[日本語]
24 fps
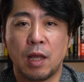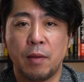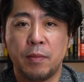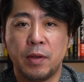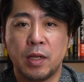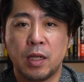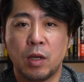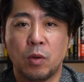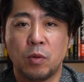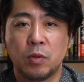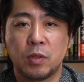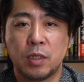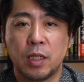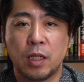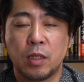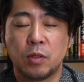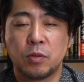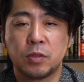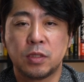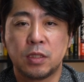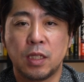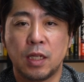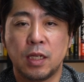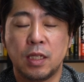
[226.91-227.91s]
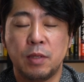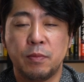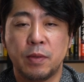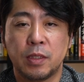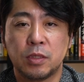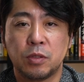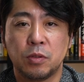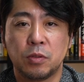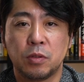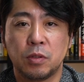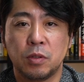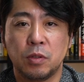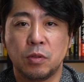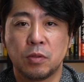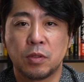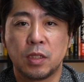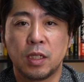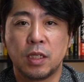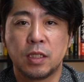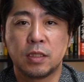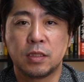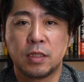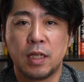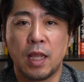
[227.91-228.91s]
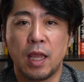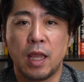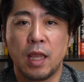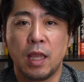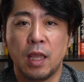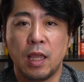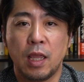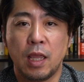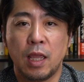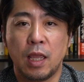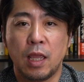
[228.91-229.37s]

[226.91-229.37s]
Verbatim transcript: アメリカ発端としたリーマンショックによってですね、